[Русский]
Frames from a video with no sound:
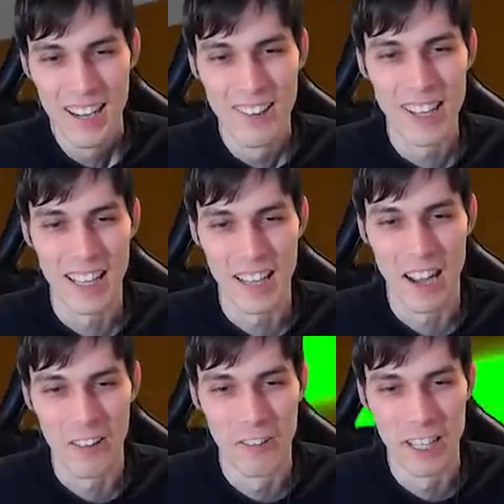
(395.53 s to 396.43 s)
Вот
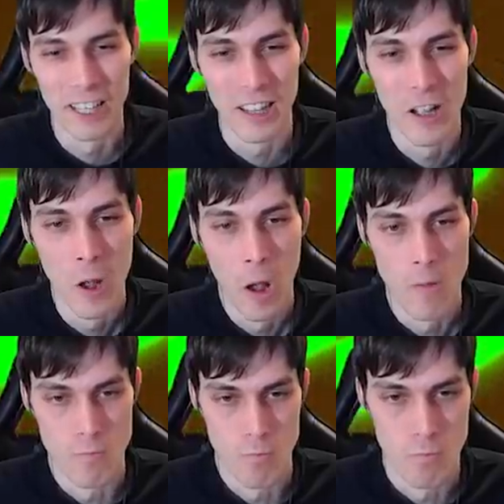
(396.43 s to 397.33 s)
это, вот это.
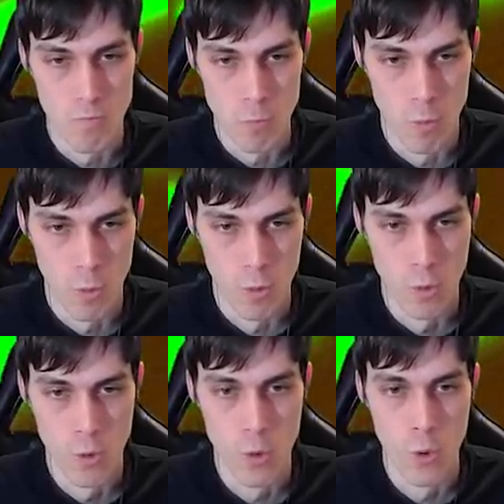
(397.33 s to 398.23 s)

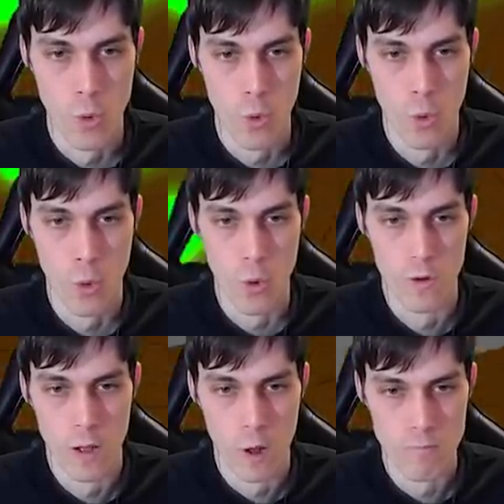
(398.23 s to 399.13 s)

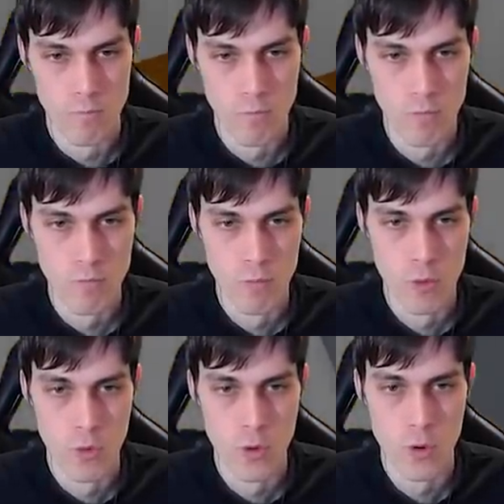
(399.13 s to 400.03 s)
Ну,
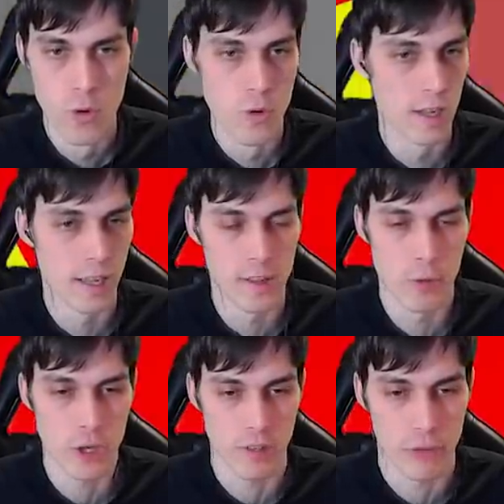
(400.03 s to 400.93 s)
ну, вот это
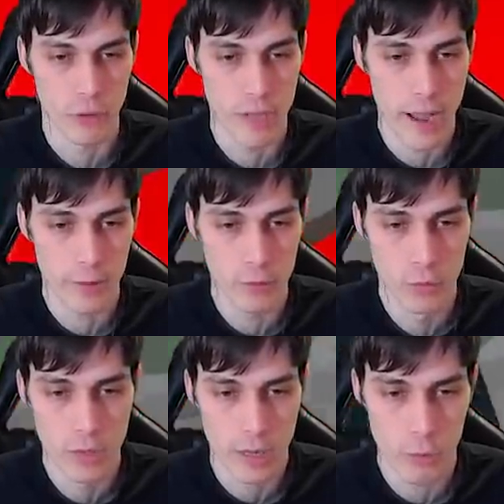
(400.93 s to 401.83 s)
замечательно. Все, я
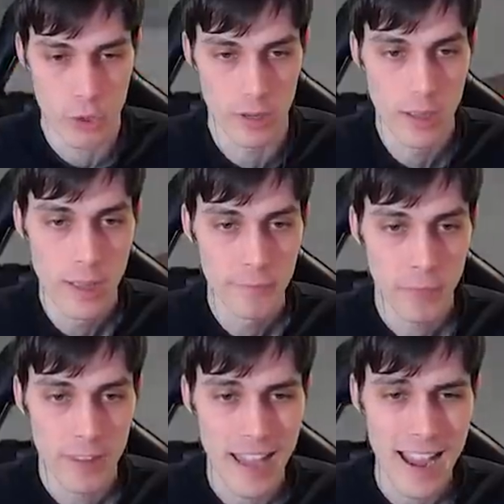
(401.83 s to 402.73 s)
иду, короче,
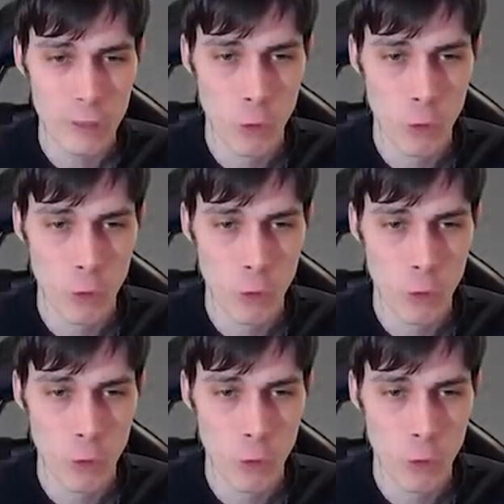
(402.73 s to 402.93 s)
я